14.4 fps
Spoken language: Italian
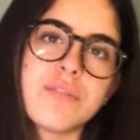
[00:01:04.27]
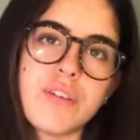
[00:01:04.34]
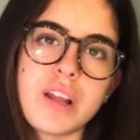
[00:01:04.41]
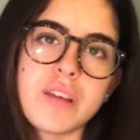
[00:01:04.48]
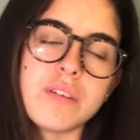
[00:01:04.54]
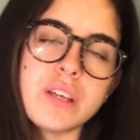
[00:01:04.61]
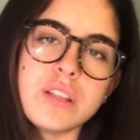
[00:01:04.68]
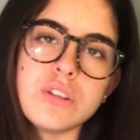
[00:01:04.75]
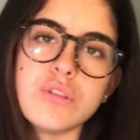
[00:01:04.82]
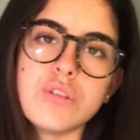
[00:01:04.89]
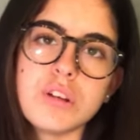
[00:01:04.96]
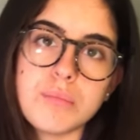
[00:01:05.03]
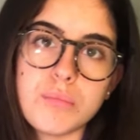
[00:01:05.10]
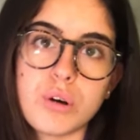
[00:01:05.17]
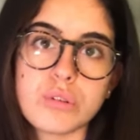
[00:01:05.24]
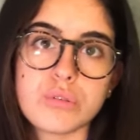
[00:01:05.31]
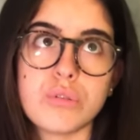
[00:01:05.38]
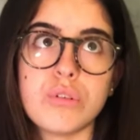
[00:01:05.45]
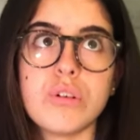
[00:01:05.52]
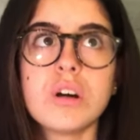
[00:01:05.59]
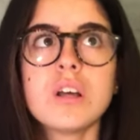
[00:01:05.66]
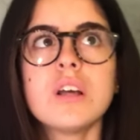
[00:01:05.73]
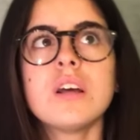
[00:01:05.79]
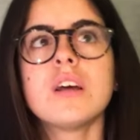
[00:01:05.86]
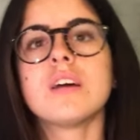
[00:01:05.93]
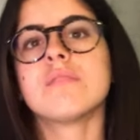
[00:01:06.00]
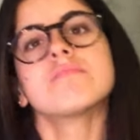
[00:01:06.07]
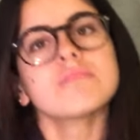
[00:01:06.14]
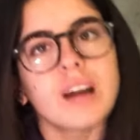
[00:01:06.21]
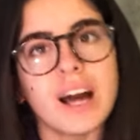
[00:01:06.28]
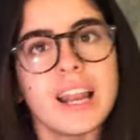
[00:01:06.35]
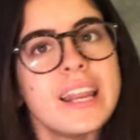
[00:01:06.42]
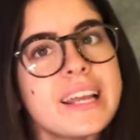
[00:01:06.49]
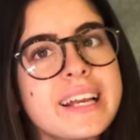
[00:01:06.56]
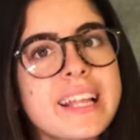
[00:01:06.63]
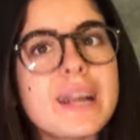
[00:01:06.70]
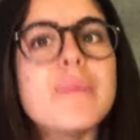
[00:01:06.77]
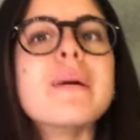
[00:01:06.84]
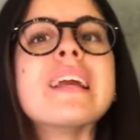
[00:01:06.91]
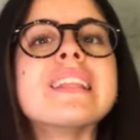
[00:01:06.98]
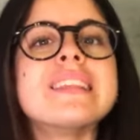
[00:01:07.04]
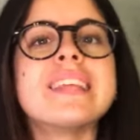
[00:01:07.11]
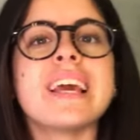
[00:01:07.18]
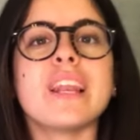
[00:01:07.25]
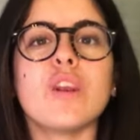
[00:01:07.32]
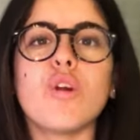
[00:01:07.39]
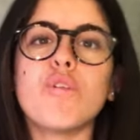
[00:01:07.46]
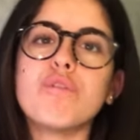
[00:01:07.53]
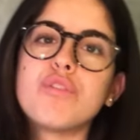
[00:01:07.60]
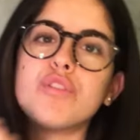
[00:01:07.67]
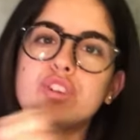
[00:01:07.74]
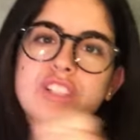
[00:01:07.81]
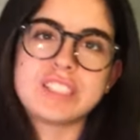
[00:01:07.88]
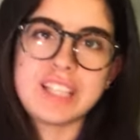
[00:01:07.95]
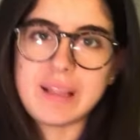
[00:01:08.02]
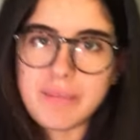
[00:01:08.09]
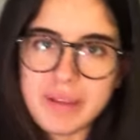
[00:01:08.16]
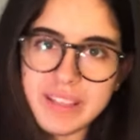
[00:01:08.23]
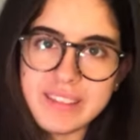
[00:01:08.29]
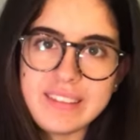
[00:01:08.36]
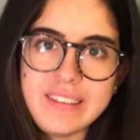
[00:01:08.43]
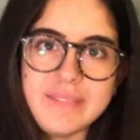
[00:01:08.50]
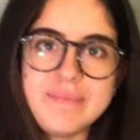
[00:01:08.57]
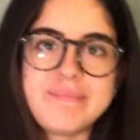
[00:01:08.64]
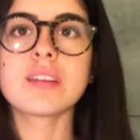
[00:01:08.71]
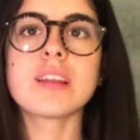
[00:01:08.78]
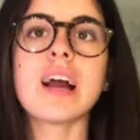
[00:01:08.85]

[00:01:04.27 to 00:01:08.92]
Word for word: a fare video in modo allegramente e non forzatamente.